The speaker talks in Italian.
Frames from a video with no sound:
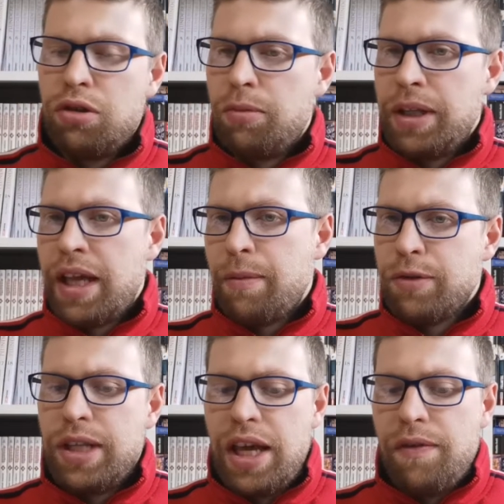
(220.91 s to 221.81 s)
come
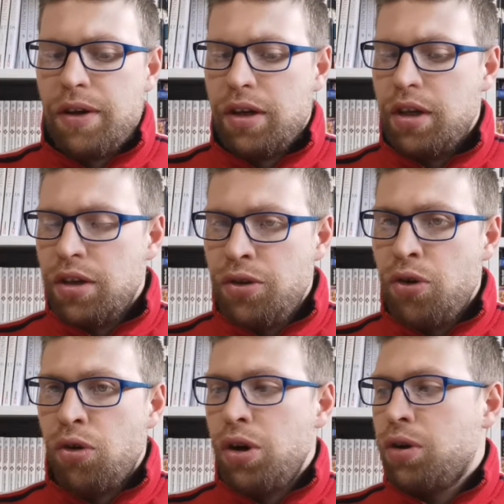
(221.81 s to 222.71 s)
Demon Slave
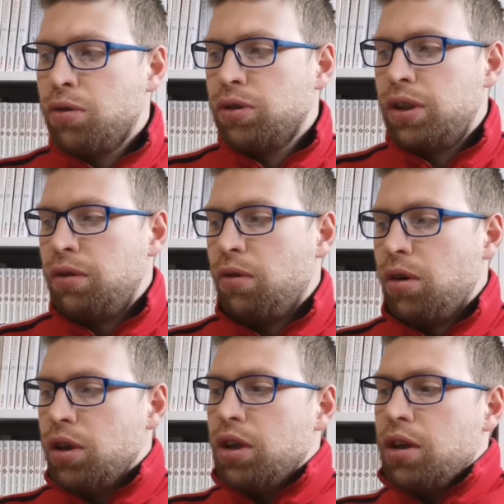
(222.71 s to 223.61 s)
non le continuo